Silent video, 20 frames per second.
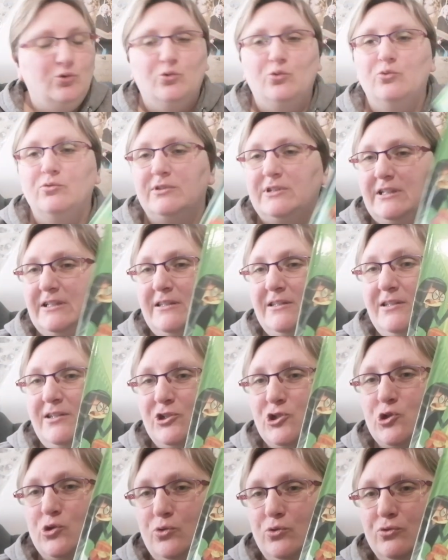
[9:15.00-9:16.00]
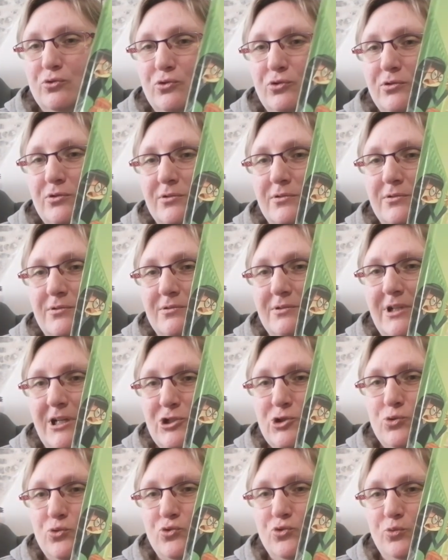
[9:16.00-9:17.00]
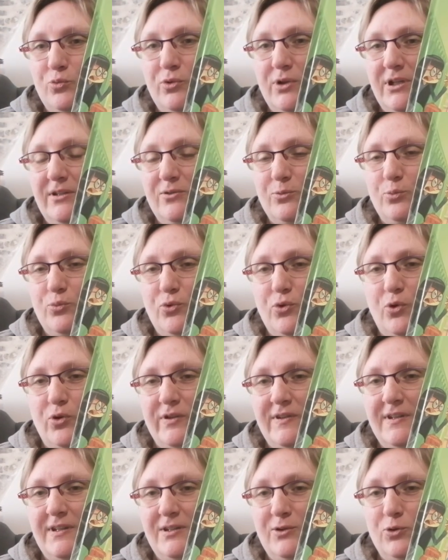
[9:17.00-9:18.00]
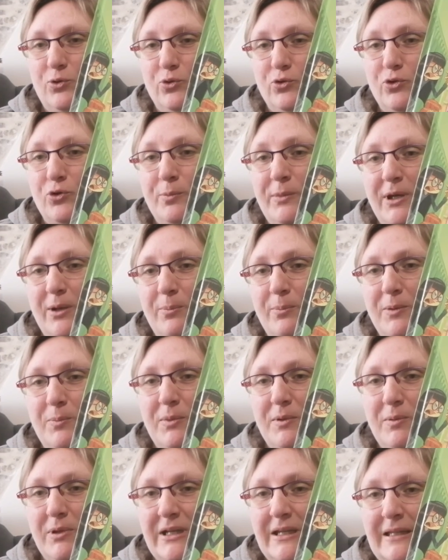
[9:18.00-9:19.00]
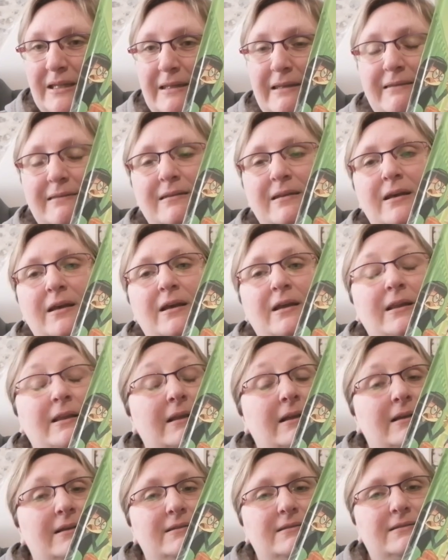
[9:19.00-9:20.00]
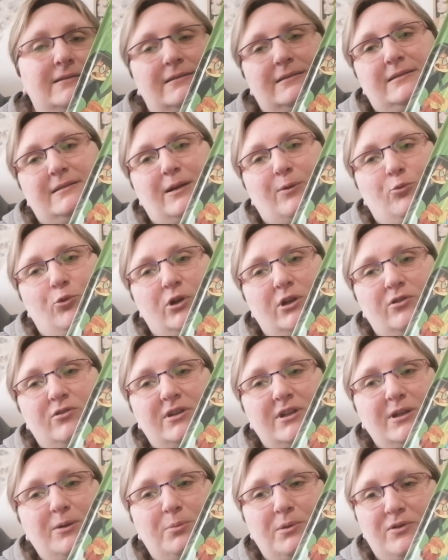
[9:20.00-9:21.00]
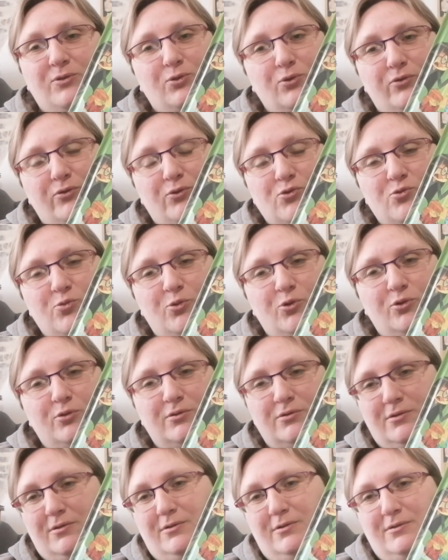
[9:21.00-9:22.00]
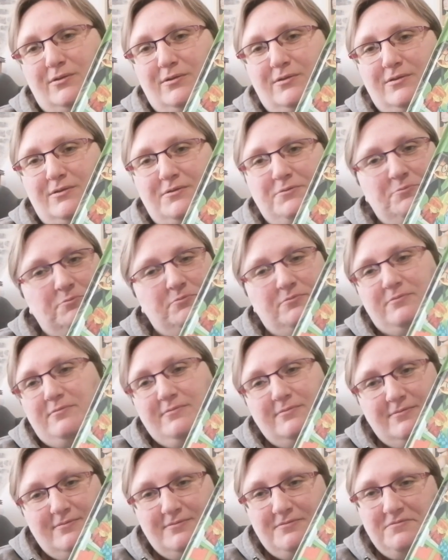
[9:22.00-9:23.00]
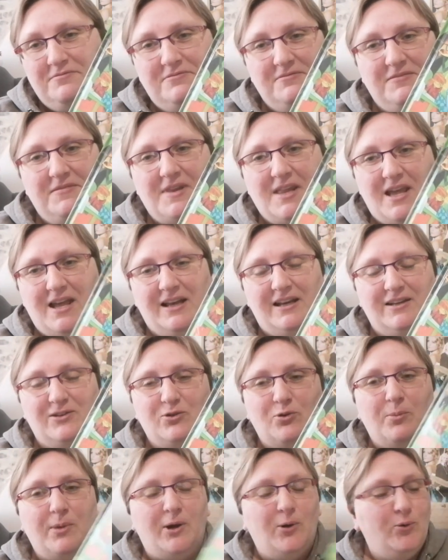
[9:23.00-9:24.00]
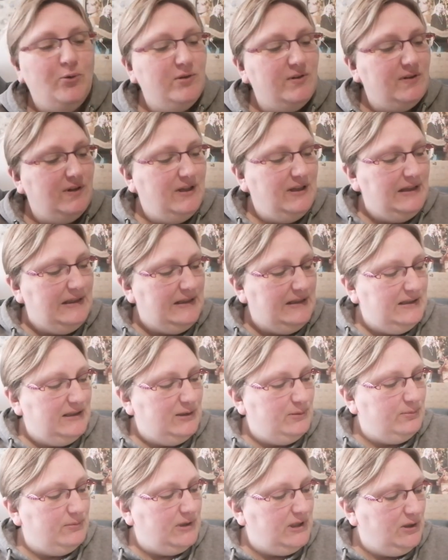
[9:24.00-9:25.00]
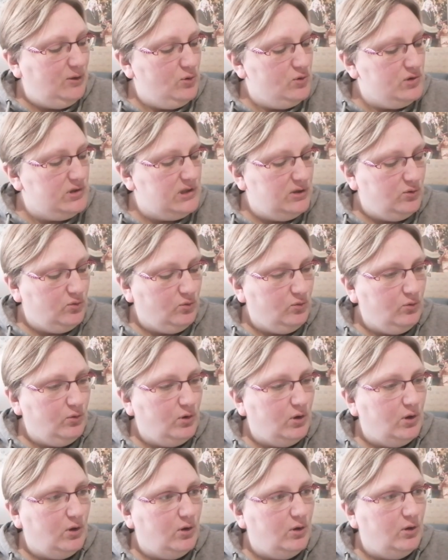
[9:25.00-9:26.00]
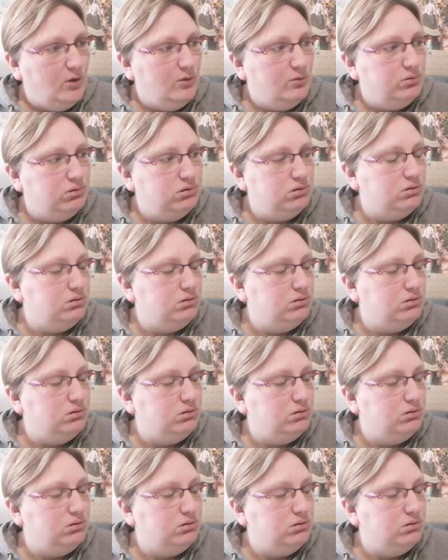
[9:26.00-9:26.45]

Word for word: dont Dette qui chante la chanson pour, les, pour essayer d'endormir bébé Bérénice. C'est un mourir de parce que franchement, euh, elle est trop marrante. Mais oh, sinon, euh,